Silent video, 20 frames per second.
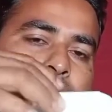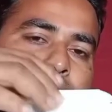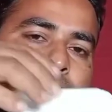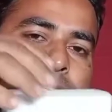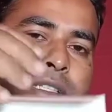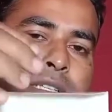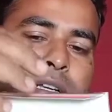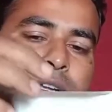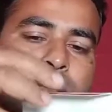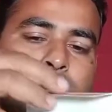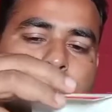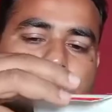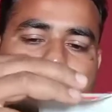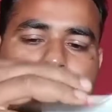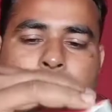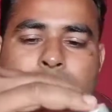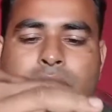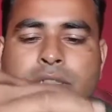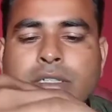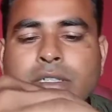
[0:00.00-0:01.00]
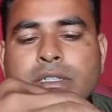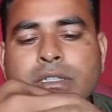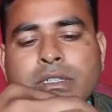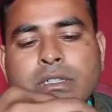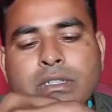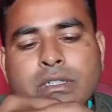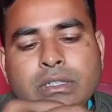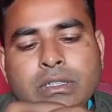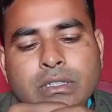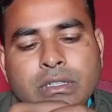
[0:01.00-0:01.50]
ন্যাচারাল প্রোডাক্ট
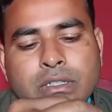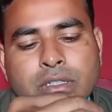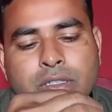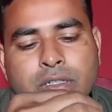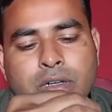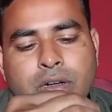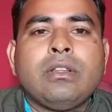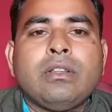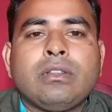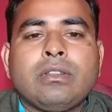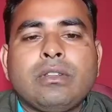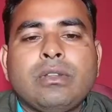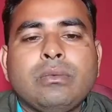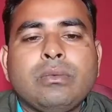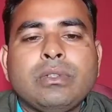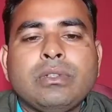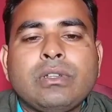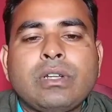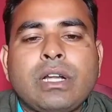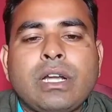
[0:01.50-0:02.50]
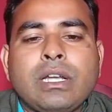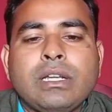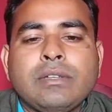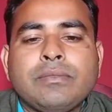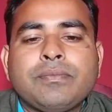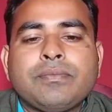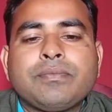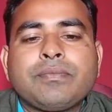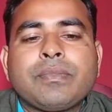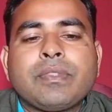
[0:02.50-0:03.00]
তো বন্ধুরা
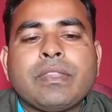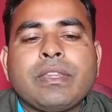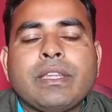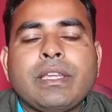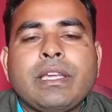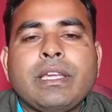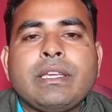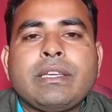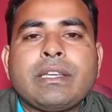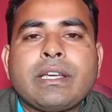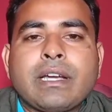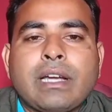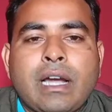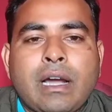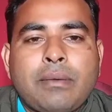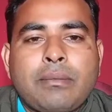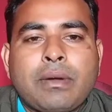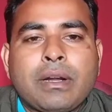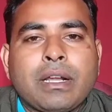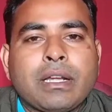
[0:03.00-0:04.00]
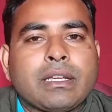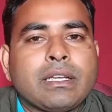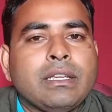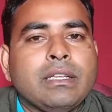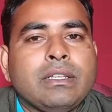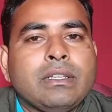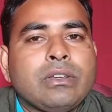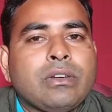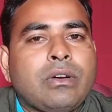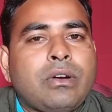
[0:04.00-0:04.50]
এইটা খাবার আগে
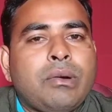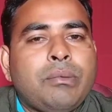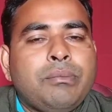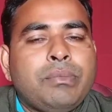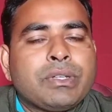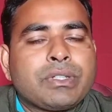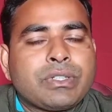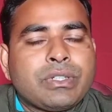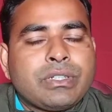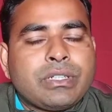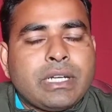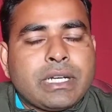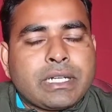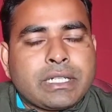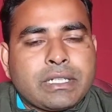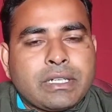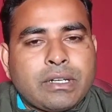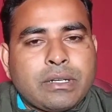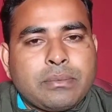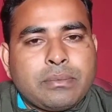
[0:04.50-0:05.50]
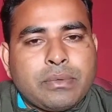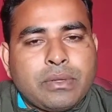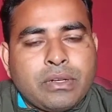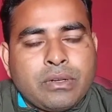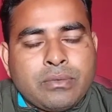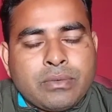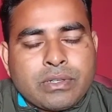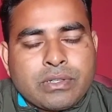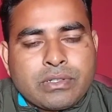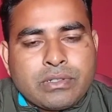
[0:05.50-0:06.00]
অবশ্যই ডাক্তারের
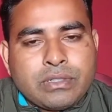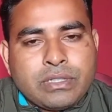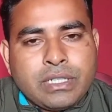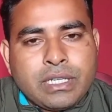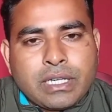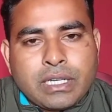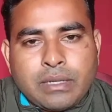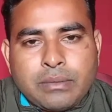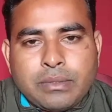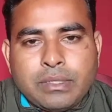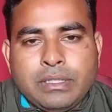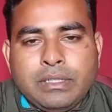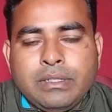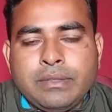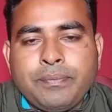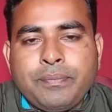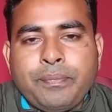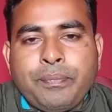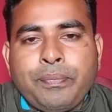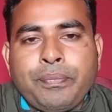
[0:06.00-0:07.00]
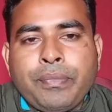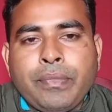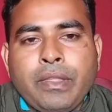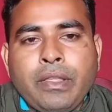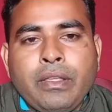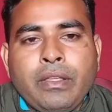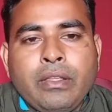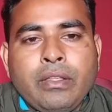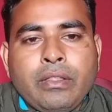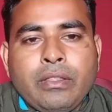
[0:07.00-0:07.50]
পরামর্শ নিয়ে খাবেন
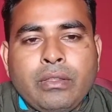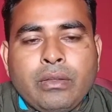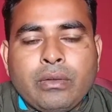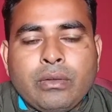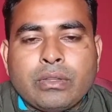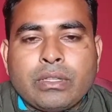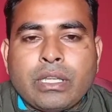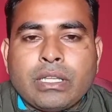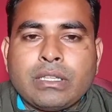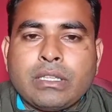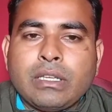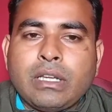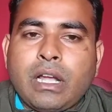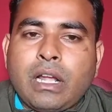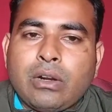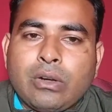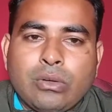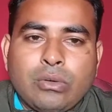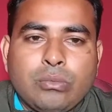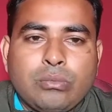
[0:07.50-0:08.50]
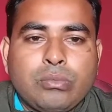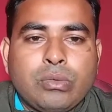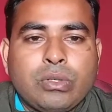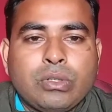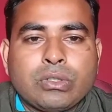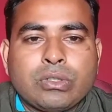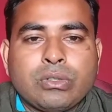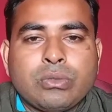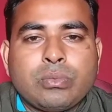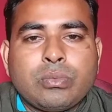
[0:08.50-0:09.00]
তো তাতে আরও
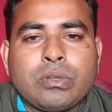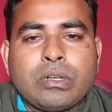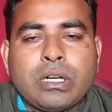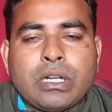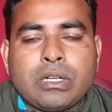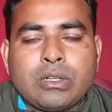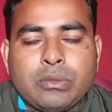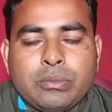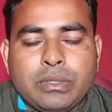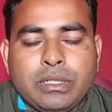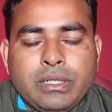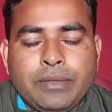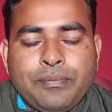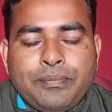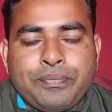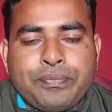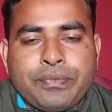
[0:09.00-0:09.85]
বহুত উপকার হবে